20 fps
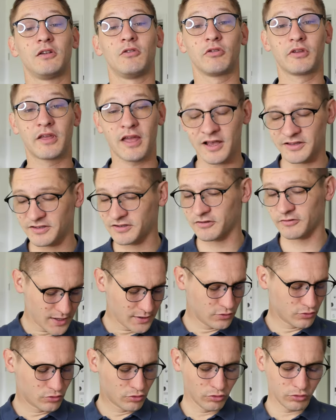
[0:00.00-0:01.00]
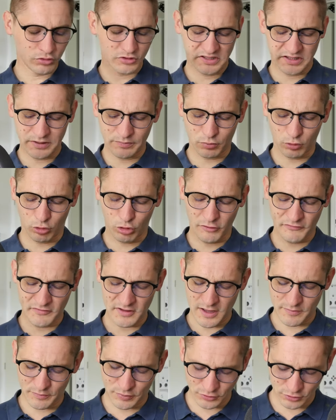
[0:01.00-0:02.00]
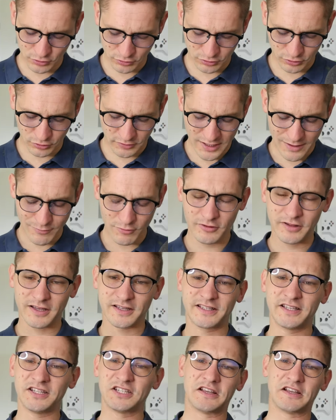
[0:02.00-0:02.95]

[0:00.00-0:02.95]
le casque. du coup, aussi pour revenir un peu sur ce câble tressé,